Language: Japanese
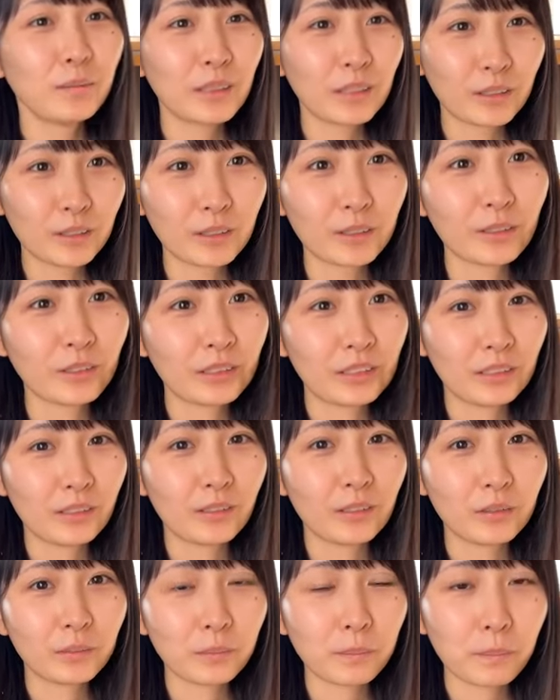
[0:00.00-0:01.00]
目薬を
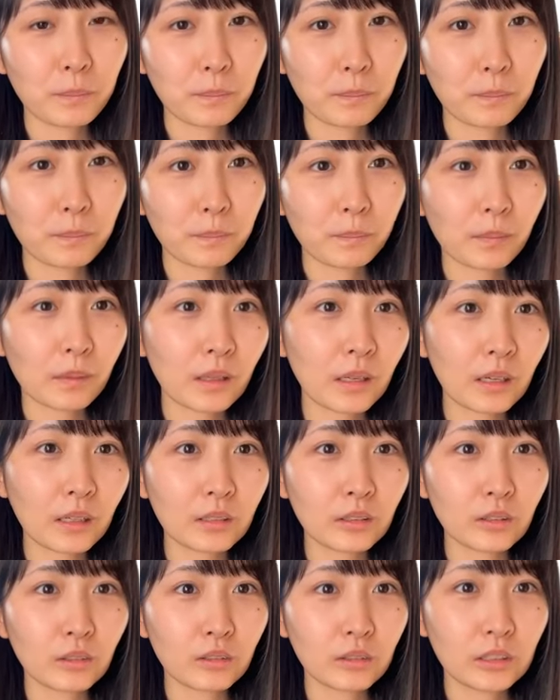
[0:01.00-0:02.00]

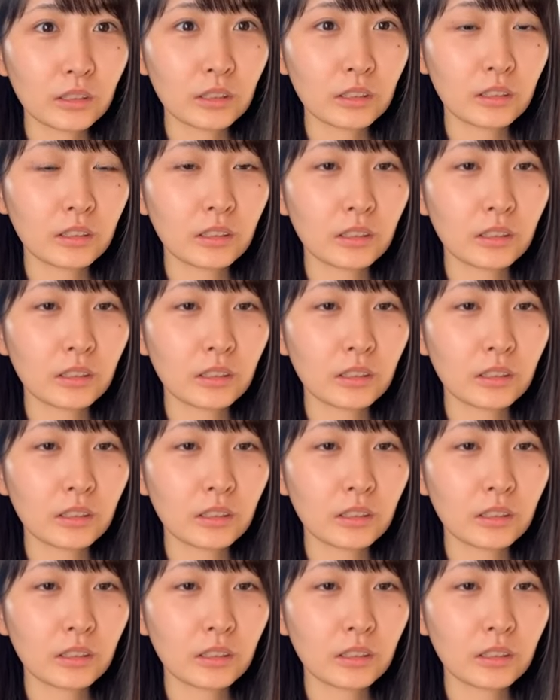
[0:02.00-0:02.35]
買うのに